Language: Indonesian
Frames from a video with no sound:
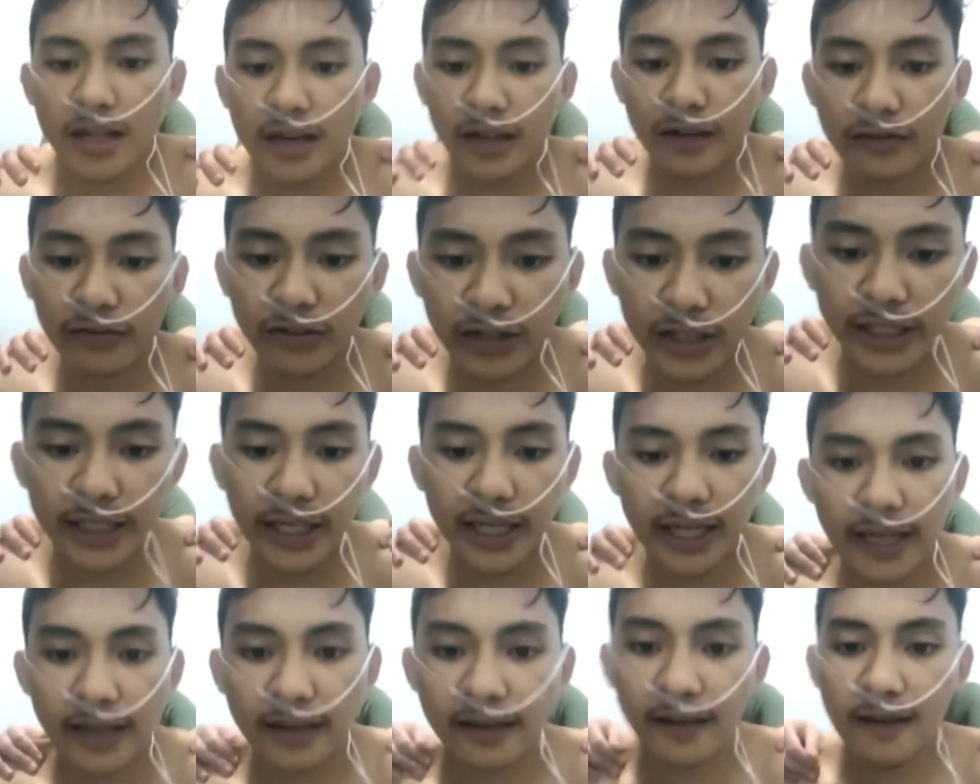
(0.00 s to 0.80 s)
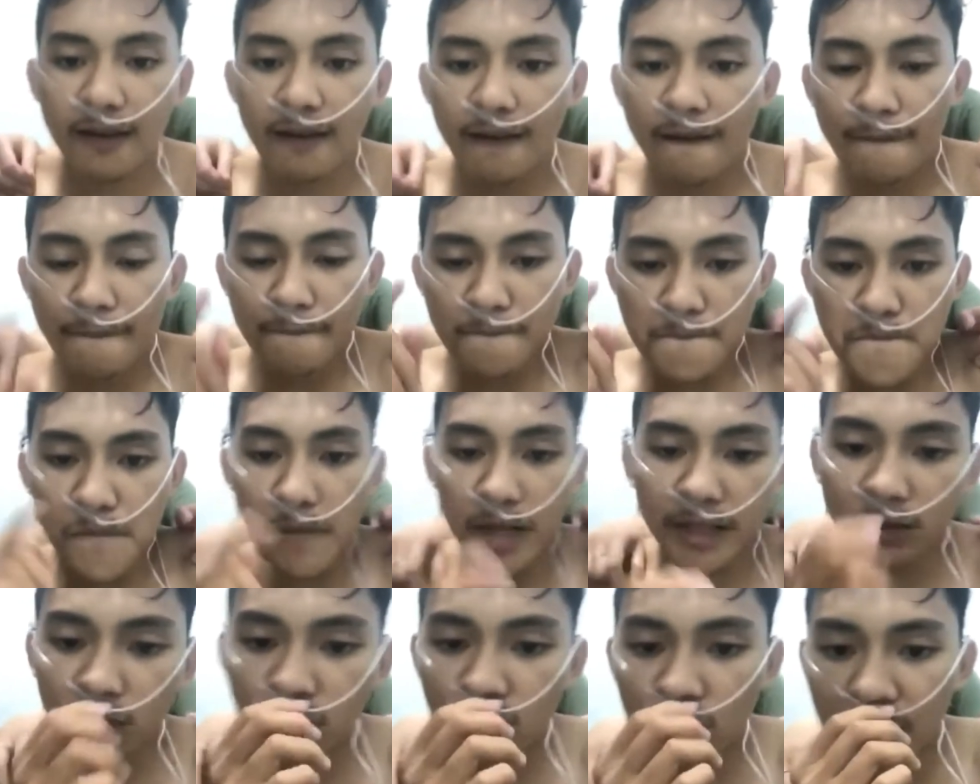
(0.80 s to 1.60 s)
Devon,
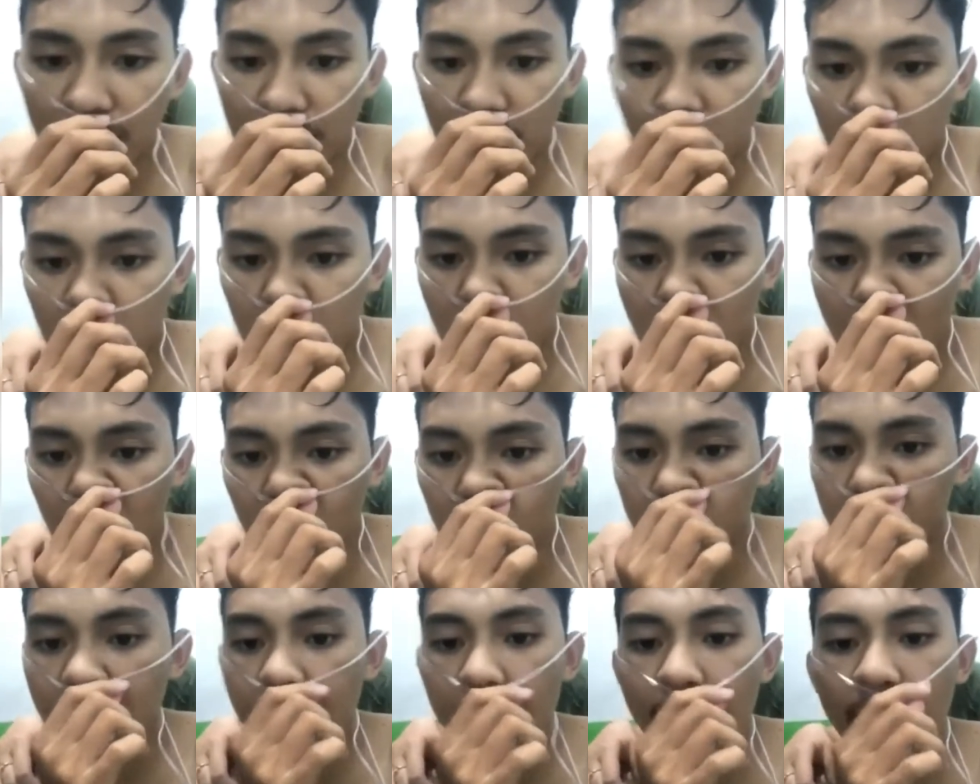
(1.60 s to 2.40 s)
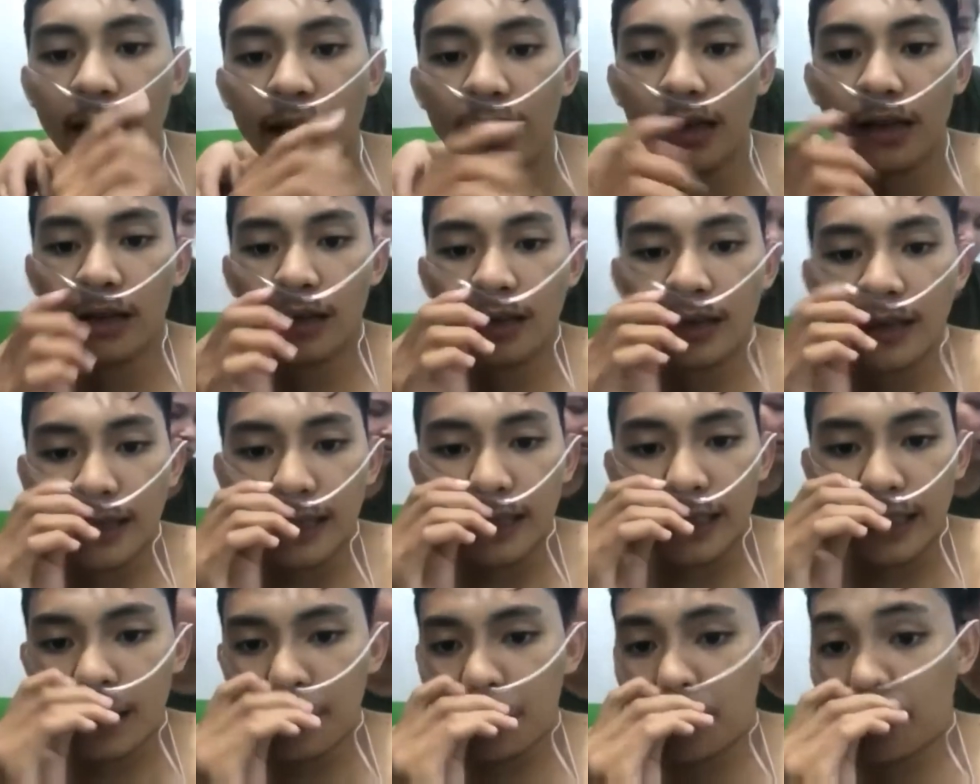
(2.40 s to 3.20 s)
sekolah bagus-bagus eh
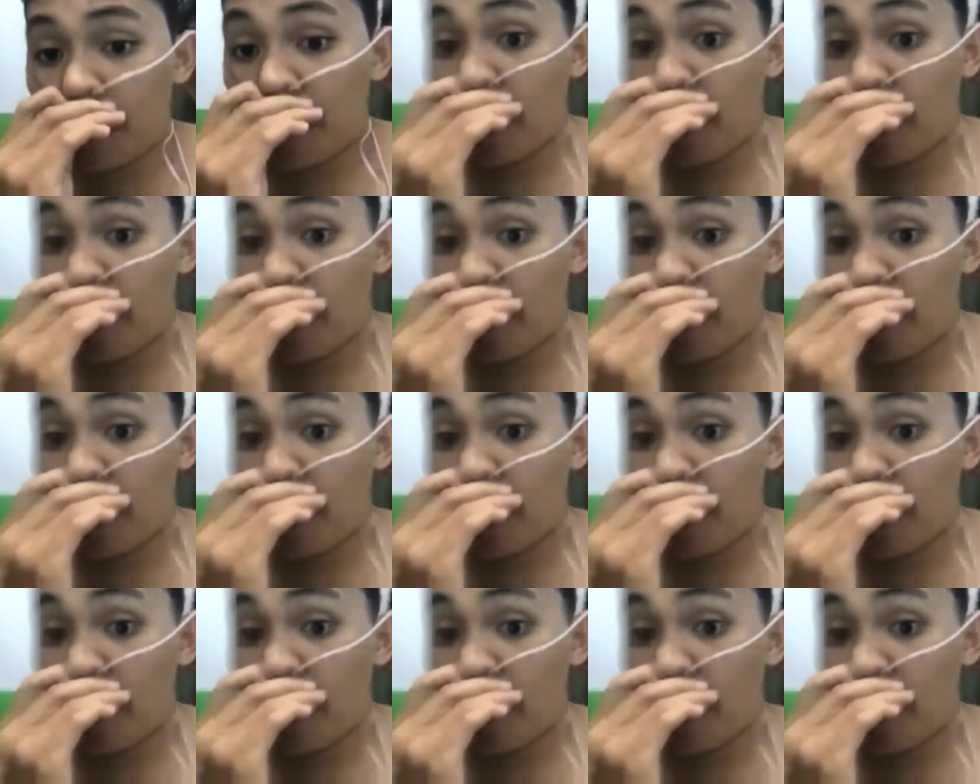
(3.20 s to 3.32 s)
lihat